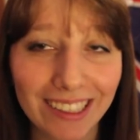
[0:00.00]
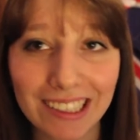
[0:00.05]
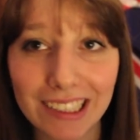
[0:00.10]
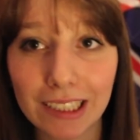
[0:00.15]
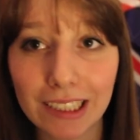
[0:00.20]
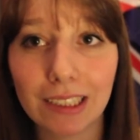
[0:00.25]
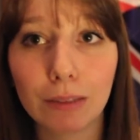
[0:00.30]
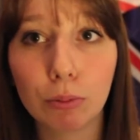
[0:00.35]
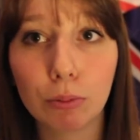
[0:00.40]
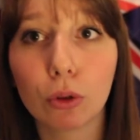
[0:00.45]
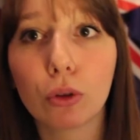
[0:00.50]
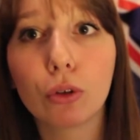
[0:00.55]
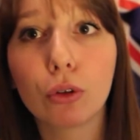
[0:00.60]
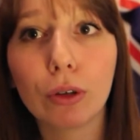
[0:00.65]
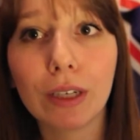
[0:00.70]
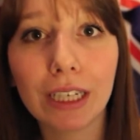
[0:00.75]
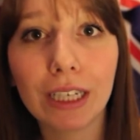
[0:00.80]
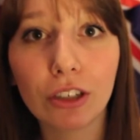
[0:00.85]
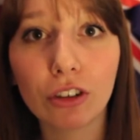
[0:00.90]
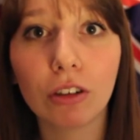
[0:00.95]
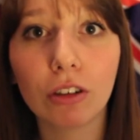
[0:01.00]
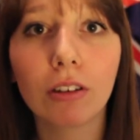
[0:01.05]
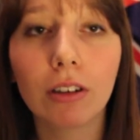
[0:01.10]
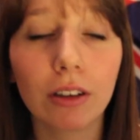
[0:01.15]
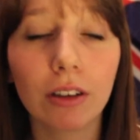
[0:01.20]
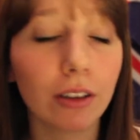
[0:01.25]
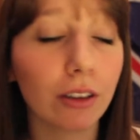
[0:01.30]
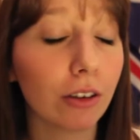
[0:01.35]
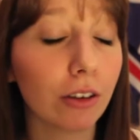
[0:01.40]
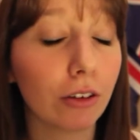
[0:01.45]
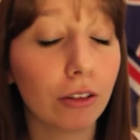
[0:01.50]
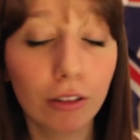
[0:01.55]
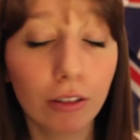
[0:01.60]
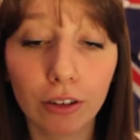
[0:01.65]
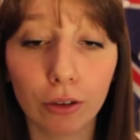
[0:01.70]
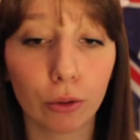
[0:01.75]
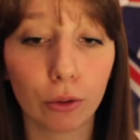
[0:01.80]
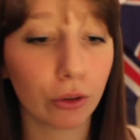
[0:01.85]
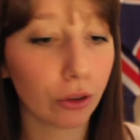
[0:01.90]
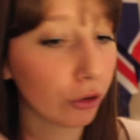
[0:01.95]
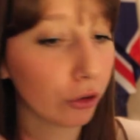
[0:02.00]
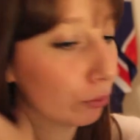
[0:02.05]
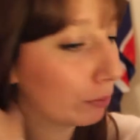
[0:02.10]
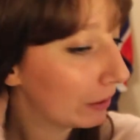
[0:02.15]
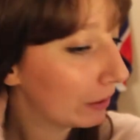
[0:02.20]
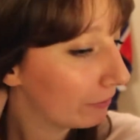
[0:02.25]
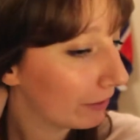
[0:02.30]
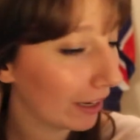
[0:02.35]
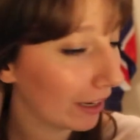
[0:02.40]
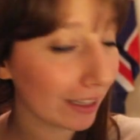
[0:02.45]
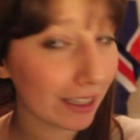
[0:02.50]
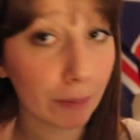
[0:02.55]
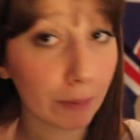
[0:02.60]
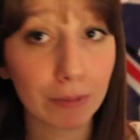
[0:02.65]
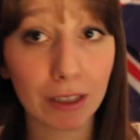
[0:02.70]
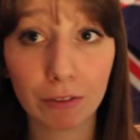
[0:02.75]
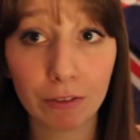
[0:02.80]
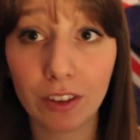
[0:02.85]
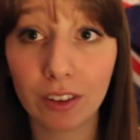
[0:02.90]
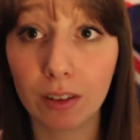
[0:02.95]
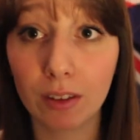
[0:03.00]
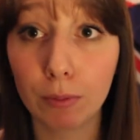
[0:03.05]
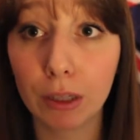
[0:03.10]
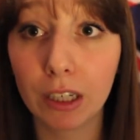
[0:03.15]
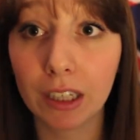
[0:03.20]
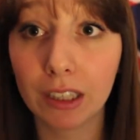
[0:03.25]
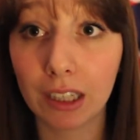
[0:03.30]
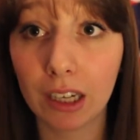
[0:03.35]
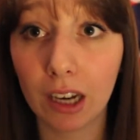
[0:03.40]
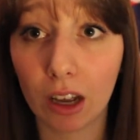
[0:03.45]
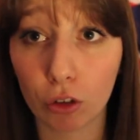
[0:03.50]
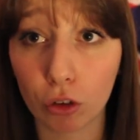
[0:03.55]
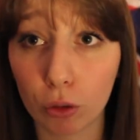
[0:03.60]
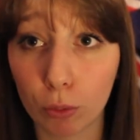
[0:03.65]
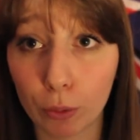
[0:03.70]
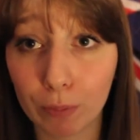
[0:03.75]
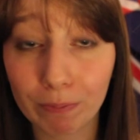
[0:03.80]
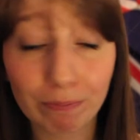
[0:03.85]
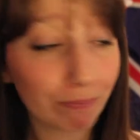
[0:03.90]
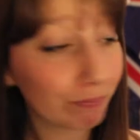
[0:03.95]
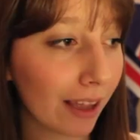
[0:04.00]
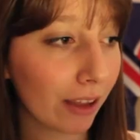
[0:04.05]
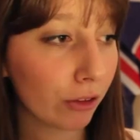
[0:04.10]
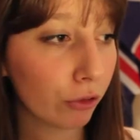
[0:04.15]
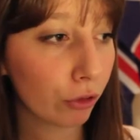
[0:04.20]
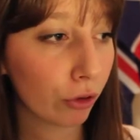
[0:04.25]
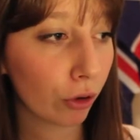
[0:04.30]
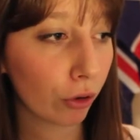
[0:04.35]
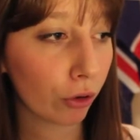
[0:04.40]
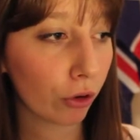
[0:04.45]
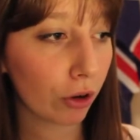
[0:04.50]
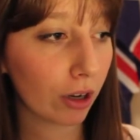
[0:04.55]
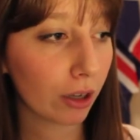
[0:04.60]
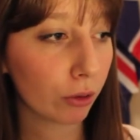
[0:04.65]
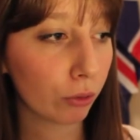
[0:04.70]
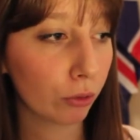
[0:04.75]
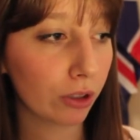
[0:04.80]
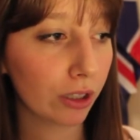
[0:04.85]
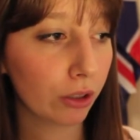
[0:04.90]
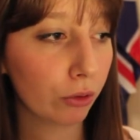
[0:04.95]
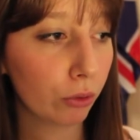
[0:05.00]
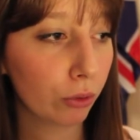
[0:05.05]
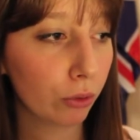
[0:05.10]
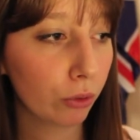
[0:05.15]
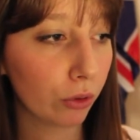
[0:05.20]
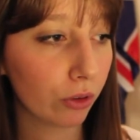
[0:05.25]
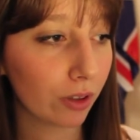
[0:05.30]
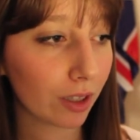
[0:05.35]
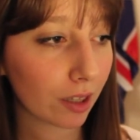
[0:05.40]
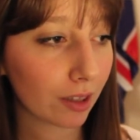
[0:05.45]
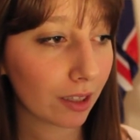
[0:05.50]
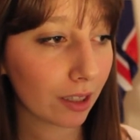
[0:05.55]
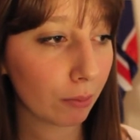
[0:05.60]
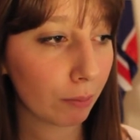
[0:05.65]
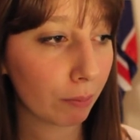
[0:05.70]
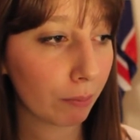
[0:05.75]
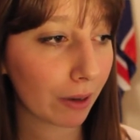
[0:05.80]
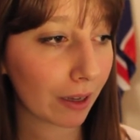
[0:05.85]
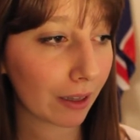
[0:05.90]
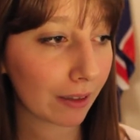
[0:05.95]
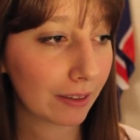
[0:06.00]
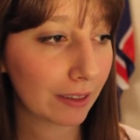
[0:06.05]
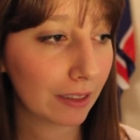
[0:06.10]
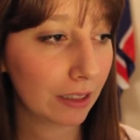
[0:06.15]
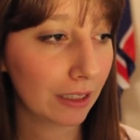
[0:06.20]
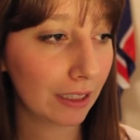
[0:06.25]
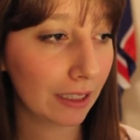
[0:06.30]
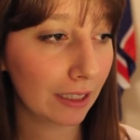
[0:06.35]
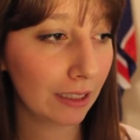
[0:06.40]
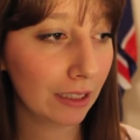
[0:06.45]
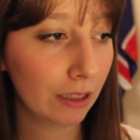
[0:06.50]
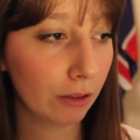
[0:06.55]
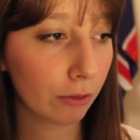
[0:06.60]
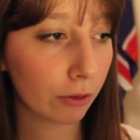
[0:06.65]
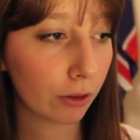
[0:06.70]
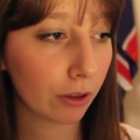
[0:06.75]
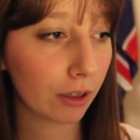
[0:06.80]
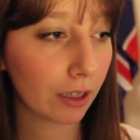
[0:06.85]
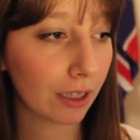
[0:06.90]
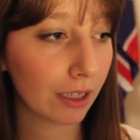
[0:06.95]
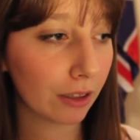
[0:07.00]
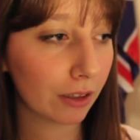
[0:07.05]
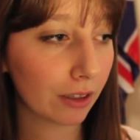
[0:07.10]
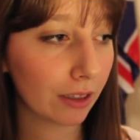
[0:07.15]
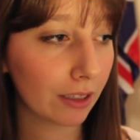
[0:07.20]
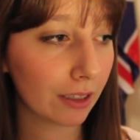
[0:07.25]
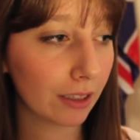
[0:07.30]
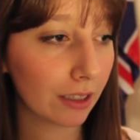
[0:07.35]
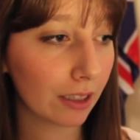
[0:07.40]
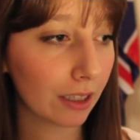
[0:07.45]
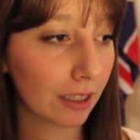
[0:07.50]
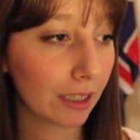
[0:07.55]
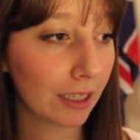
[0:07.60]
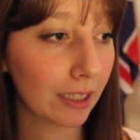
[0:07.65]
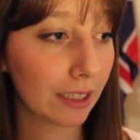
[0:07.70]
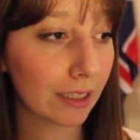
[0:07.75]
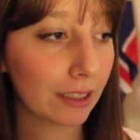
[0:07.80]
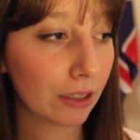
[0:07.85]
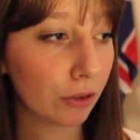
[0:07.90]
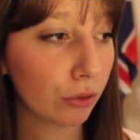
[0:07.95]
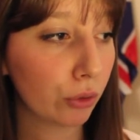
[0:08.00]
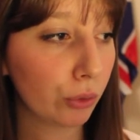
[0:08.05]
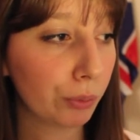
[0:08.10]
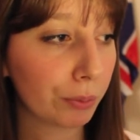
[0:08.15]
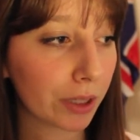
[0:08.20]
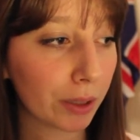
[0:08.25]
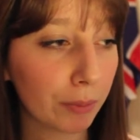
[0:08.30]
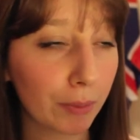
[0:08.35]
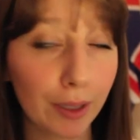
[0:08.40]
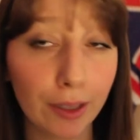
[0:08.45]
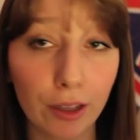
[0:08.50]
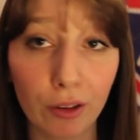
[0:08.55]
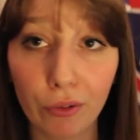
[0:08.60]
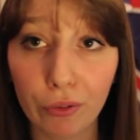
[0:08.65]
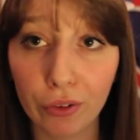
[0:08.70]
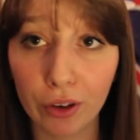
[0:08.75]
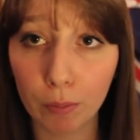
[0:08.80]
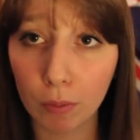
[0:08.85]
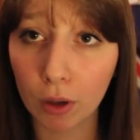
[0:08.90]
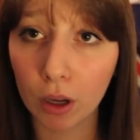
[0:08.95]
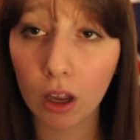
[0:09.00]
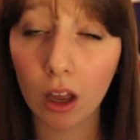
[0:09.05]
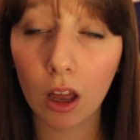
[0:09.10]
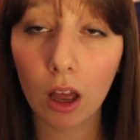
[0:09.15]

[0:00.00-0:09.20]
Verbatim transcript: si c'est pour tuer des gens, euh, non. Donc euh, je préfère la cape d'invisibilité largement. Es-tu en colère ou déçu de certaines parties des livres et, été supprimé des films